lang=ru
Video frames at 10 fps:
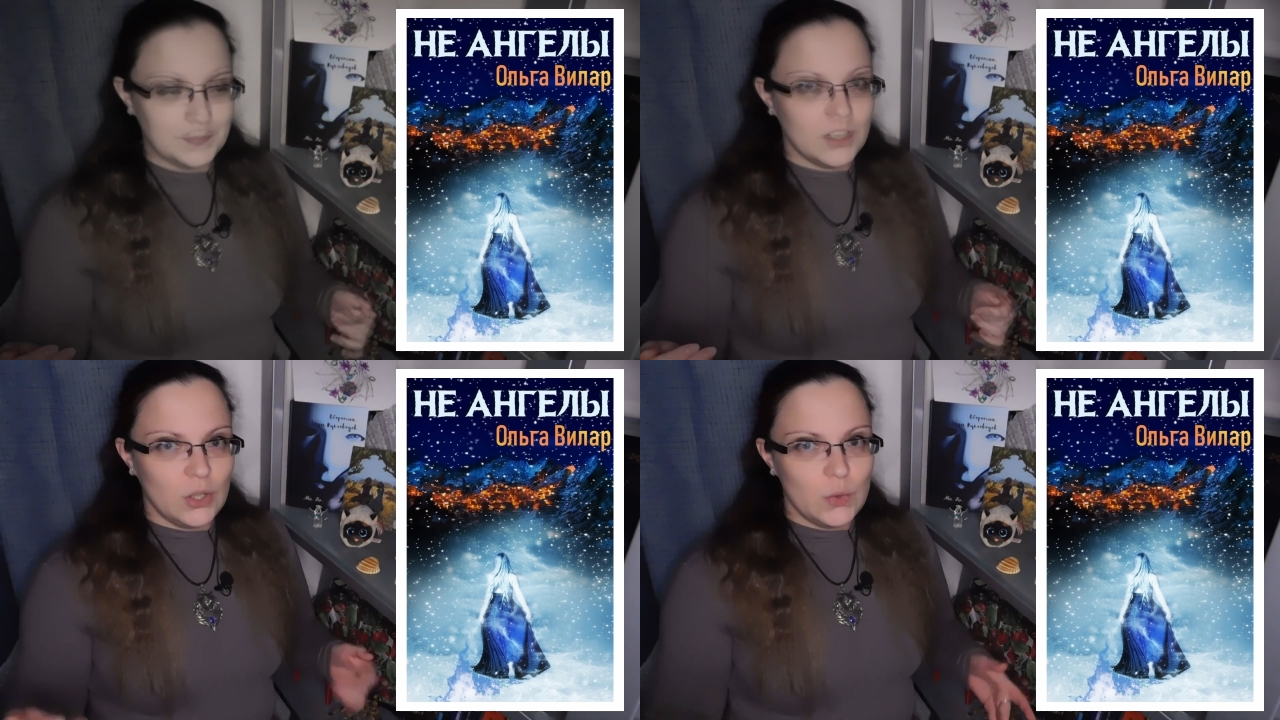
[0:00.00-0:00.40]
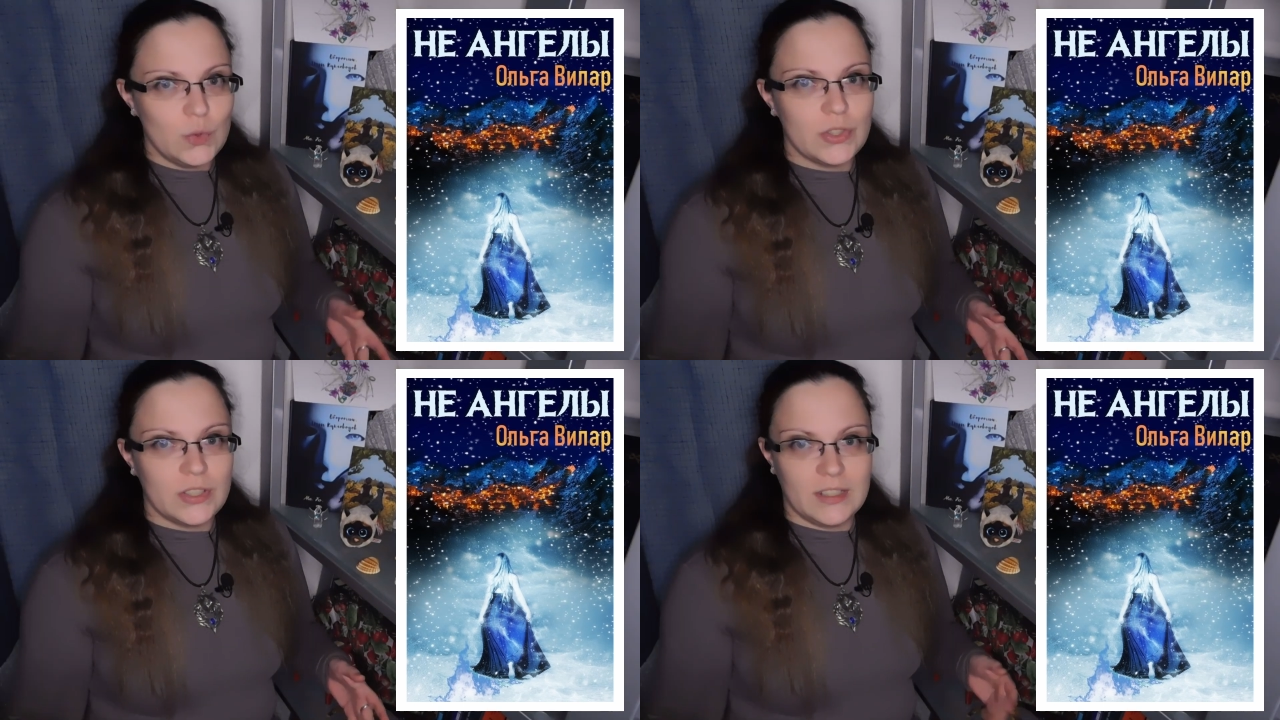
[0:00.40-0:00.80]

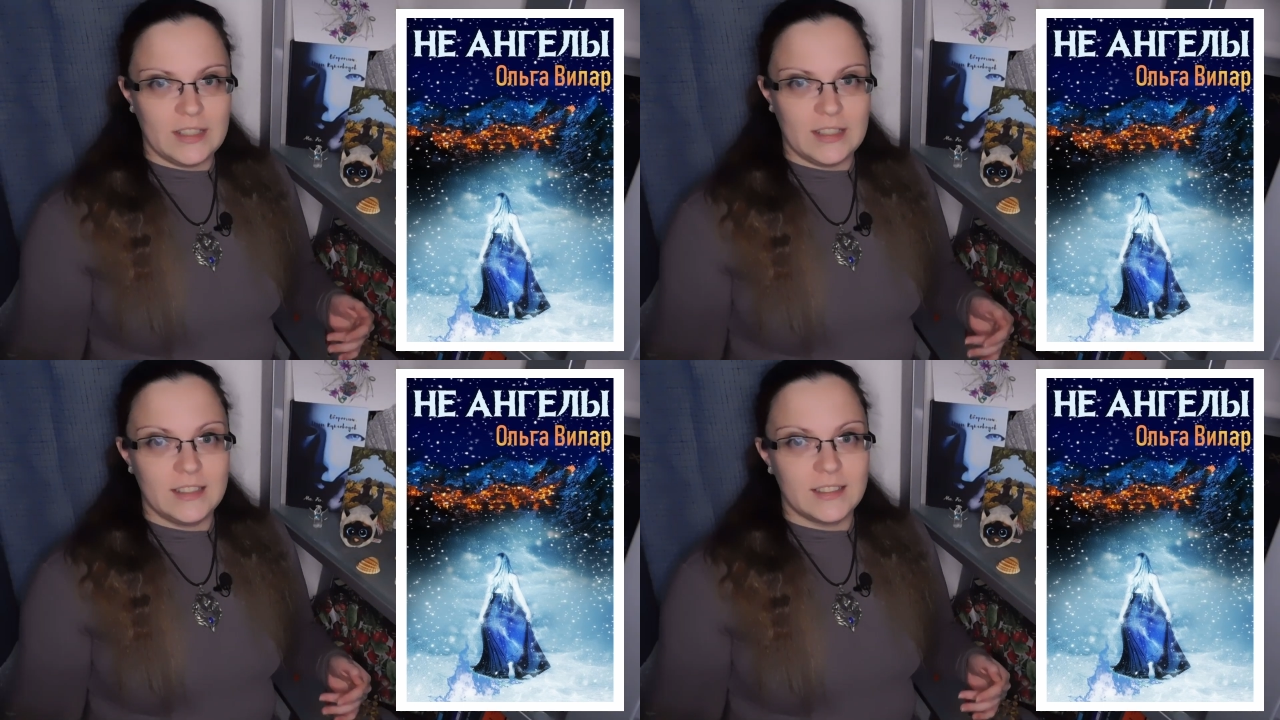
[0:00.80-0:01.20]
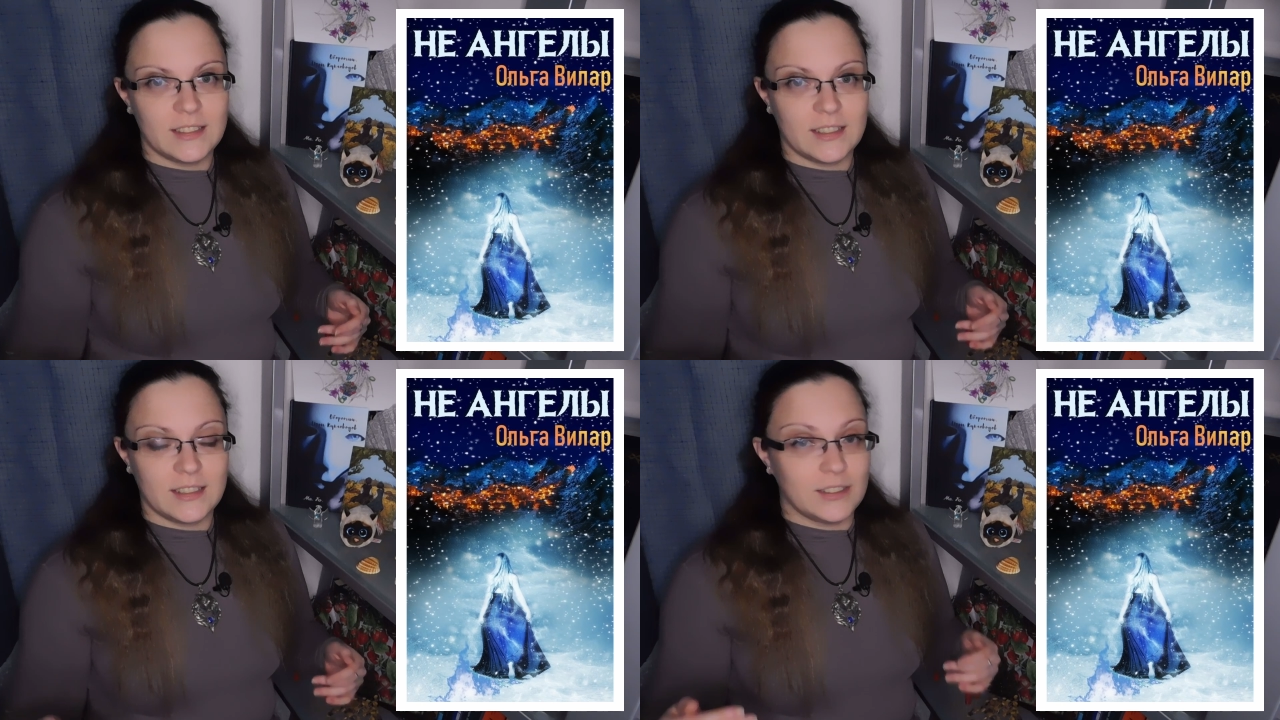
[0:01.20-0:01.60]
Люси
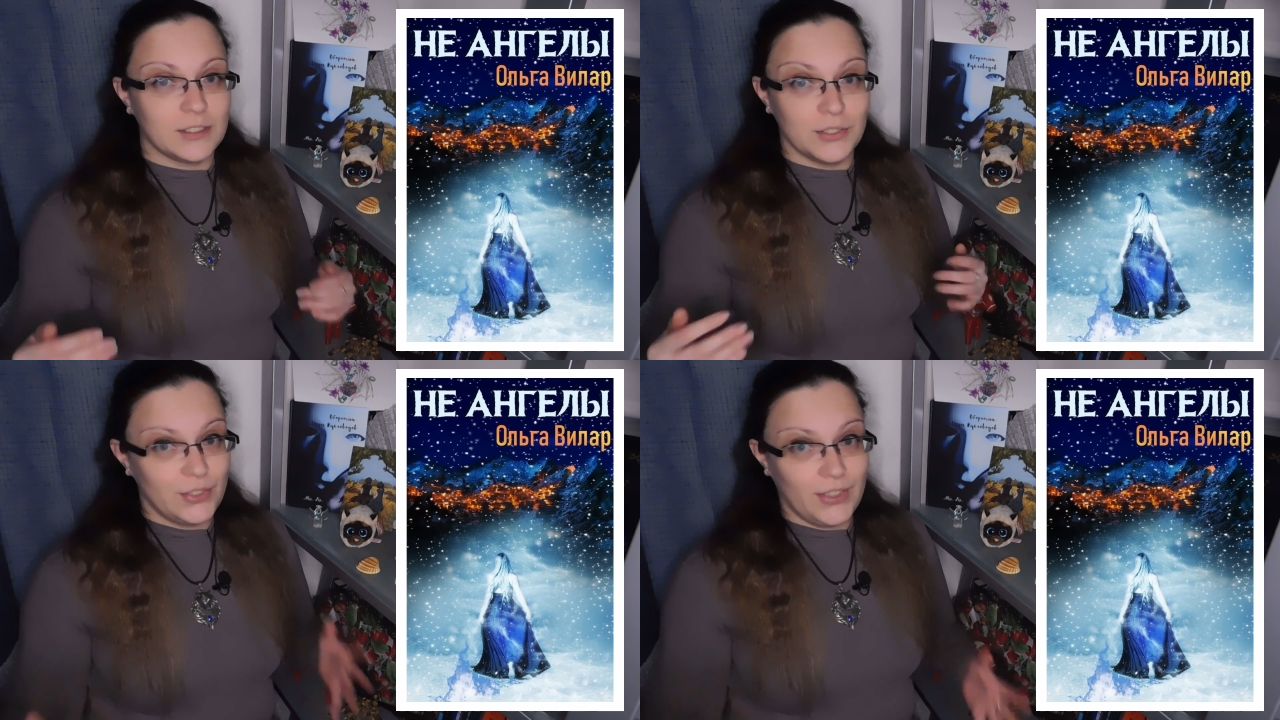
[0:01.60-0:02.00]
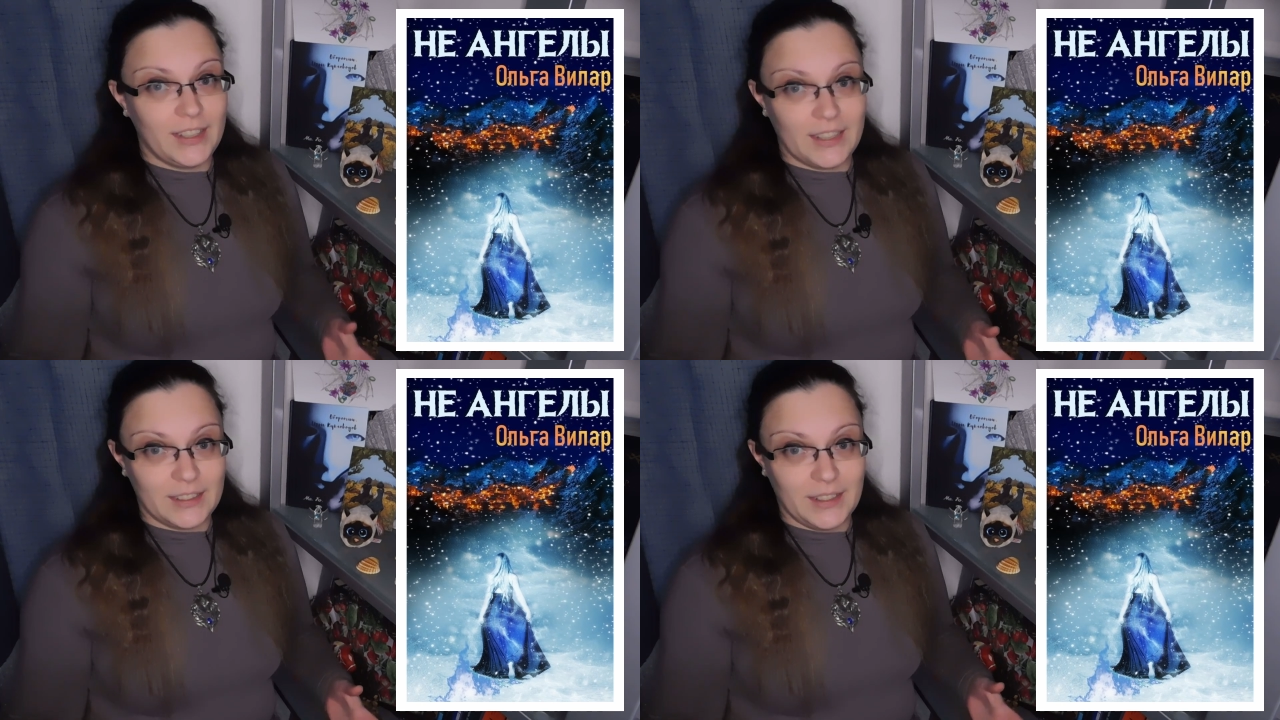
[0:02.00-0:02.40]
из э,
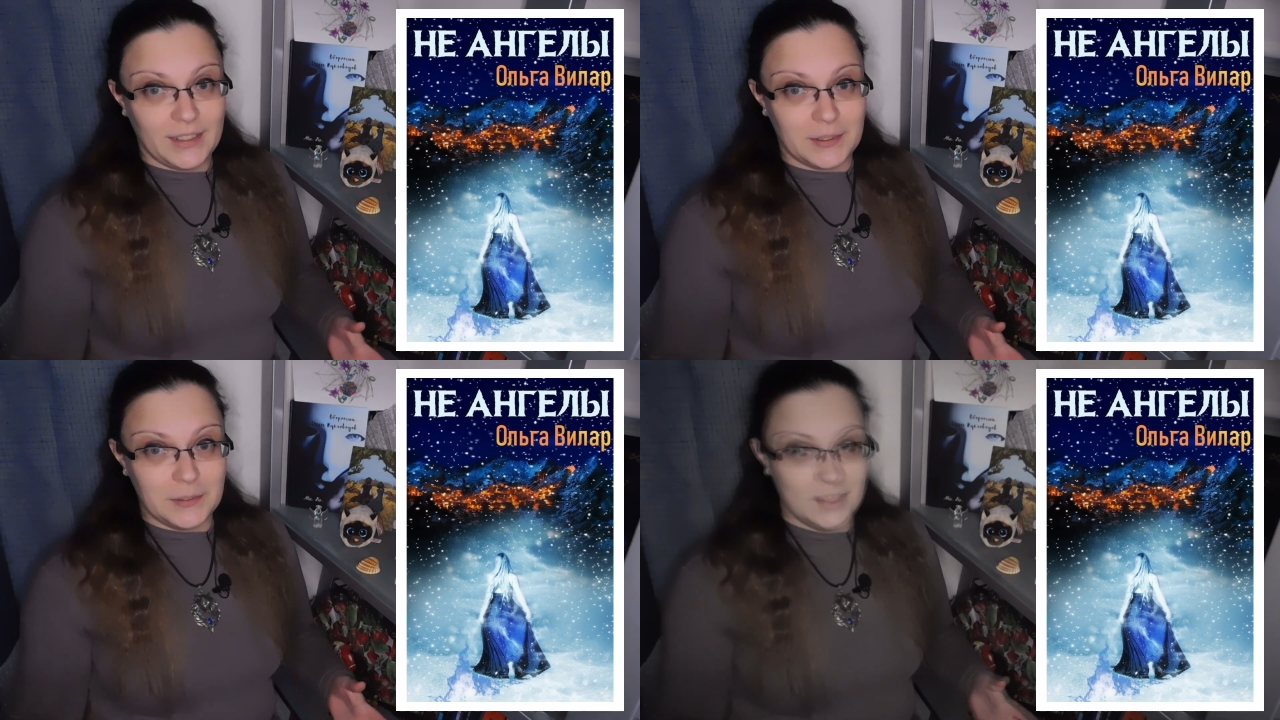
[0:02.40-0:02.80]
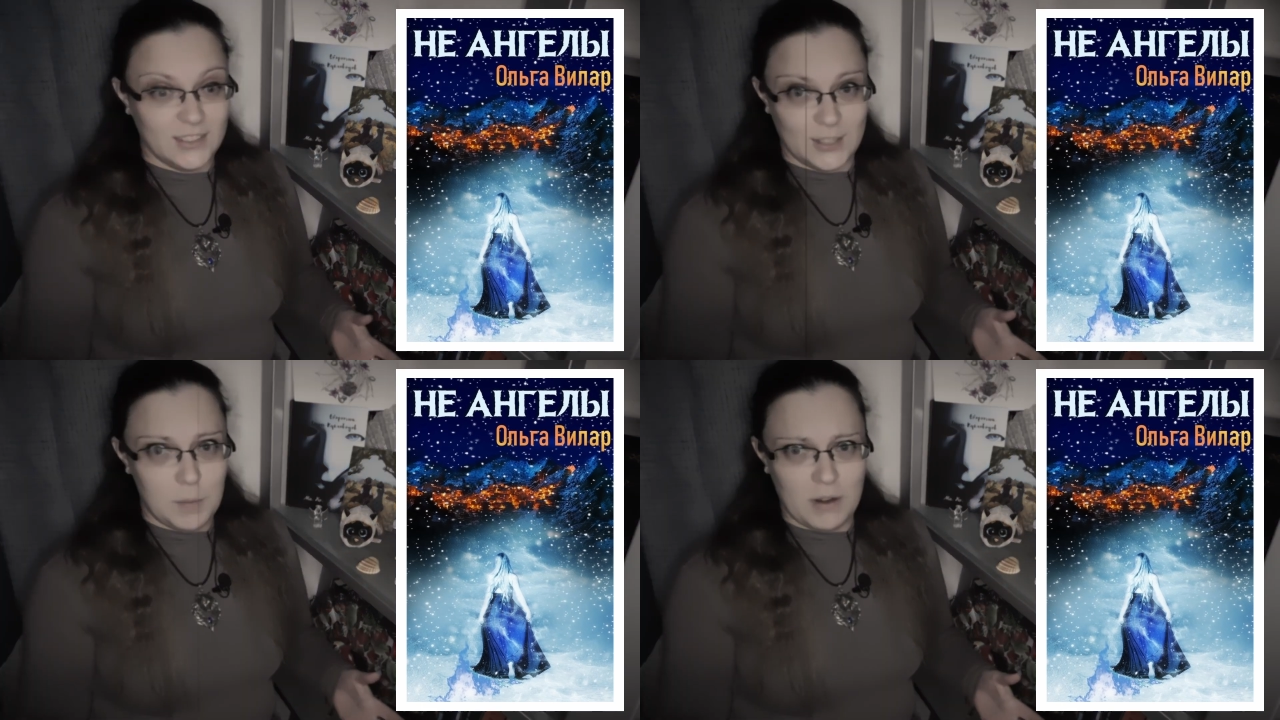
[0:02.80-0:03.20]
Fairy Tail,
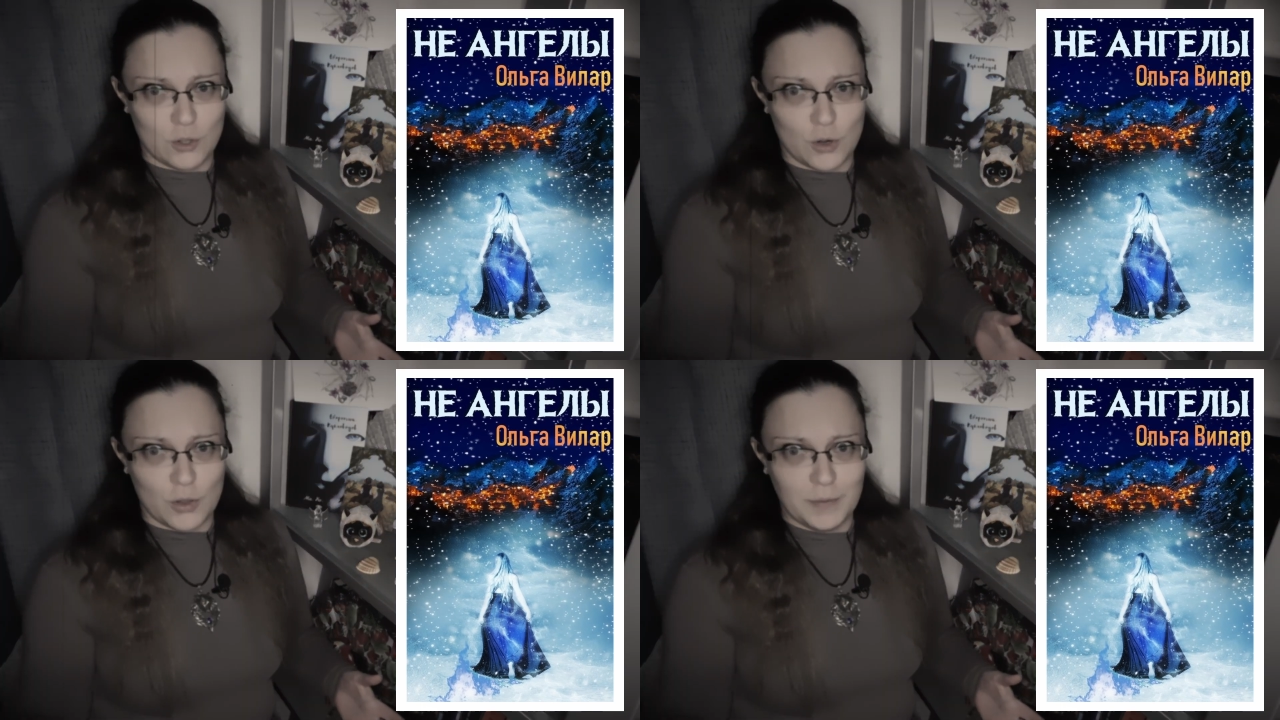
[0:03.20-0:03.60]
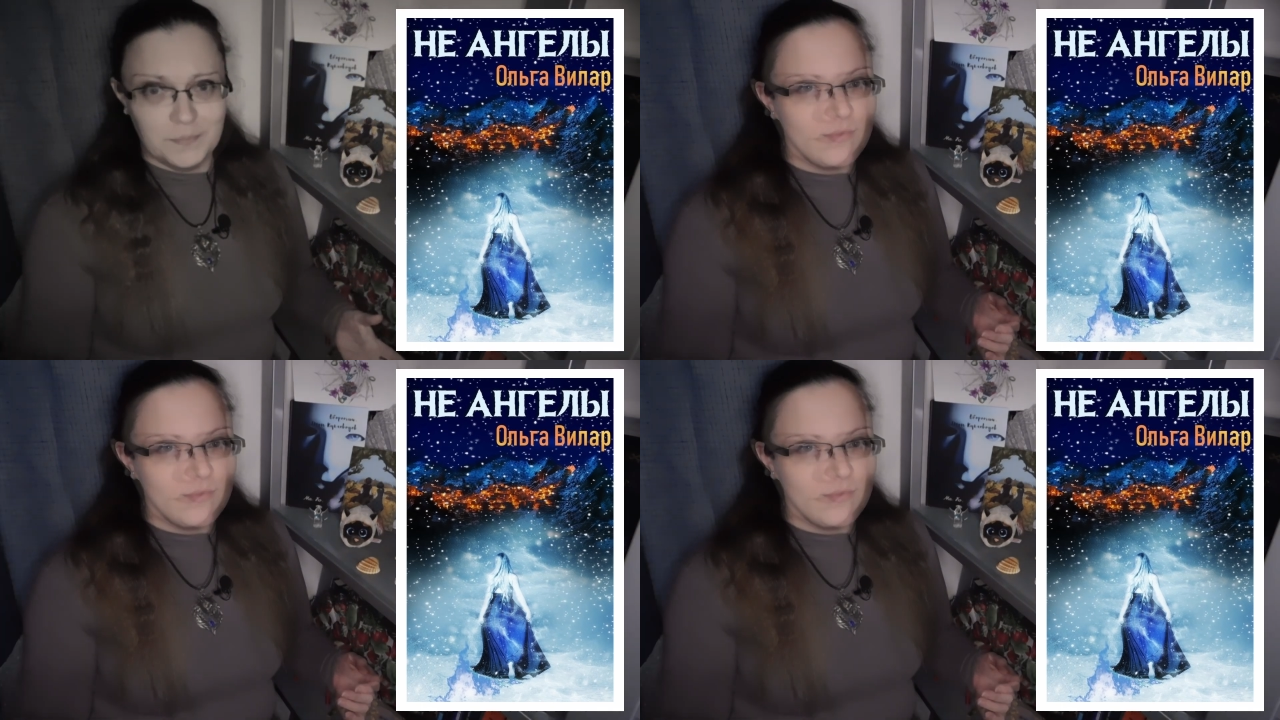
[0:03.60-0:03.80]
сама в шоке.